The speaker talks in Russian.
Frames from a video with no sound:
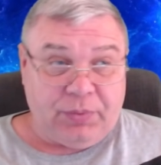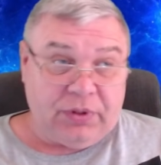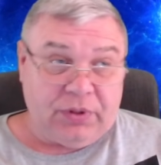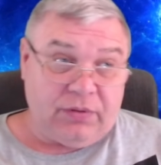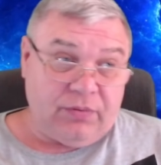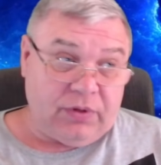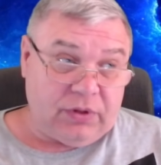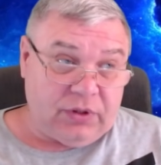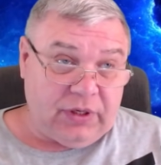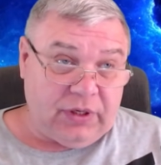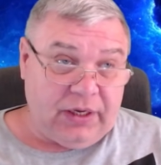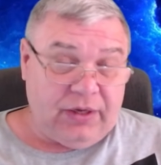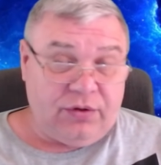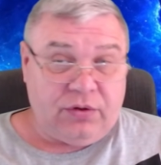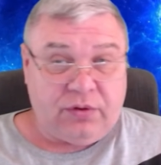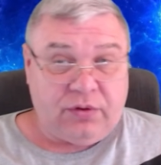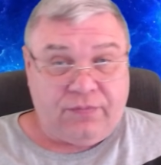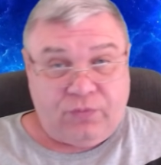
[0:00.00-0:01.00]

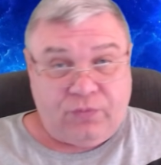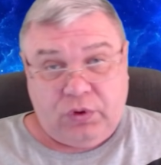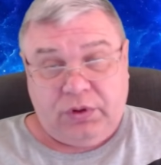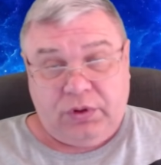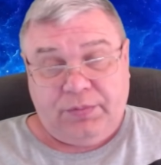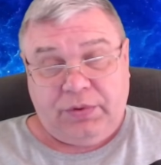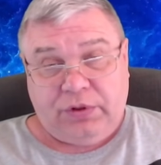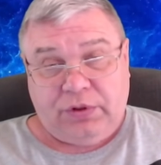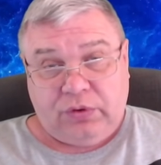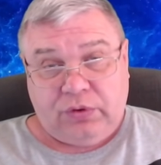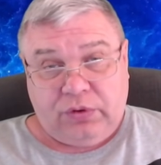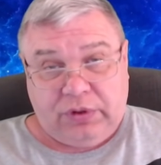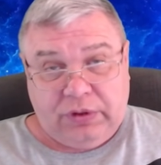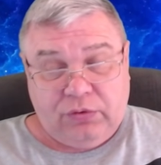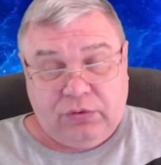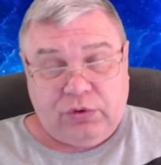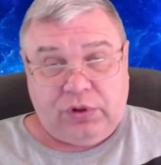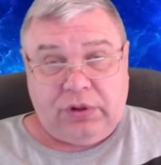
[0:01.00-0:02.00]
подтверждающих вроде бы, что
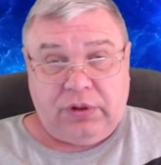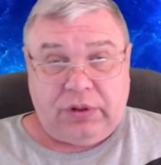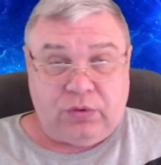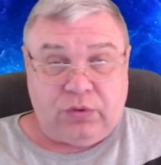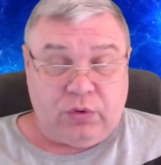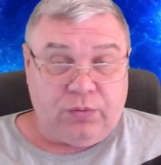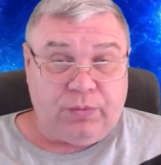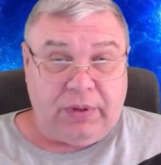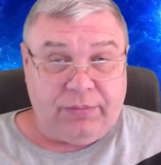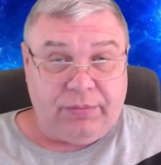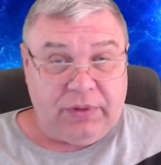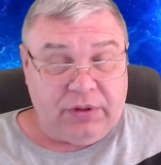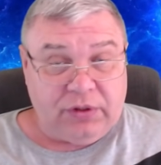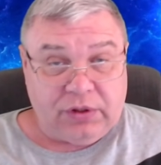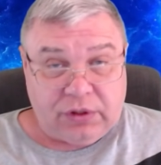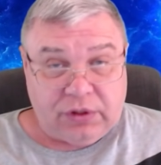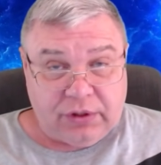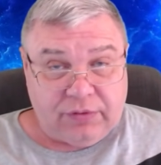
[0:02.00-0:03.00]
девушки на тот
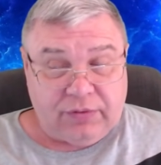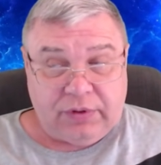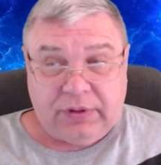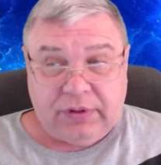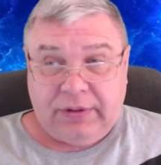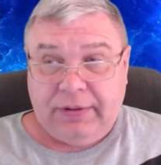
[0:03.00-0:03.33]
момент живы.